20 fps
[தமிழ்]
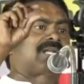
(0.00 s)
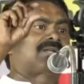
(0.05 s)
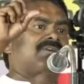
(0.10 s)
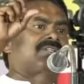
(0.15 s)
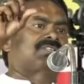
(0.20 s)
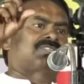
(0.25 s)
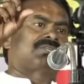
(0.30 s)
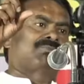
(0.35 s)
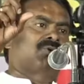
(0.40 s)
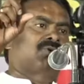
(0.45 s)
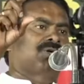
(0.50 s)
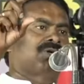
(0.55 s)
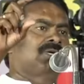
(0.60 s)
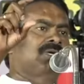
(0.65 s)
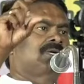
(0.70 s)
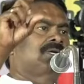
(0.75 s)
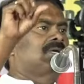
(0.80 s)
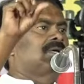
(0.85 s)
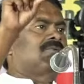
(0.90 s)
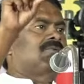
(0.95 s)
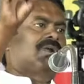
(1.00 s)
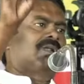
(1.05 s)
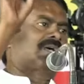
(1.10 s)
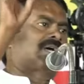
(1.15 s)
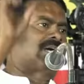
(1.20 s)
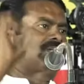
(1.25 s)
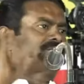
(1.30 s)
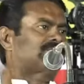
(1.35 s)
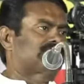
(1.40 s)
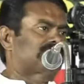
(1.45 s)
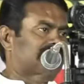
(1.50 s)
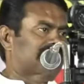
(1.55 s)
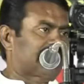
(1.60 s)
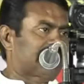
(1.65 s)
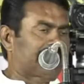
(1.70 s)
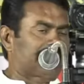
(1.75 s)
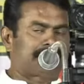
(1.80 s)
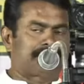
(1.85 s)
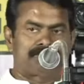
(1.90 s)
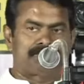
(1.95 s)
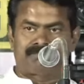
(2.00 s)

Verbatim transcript: அறுபத்தி மூணு விழுக்காடு கொடுத்துட்டார்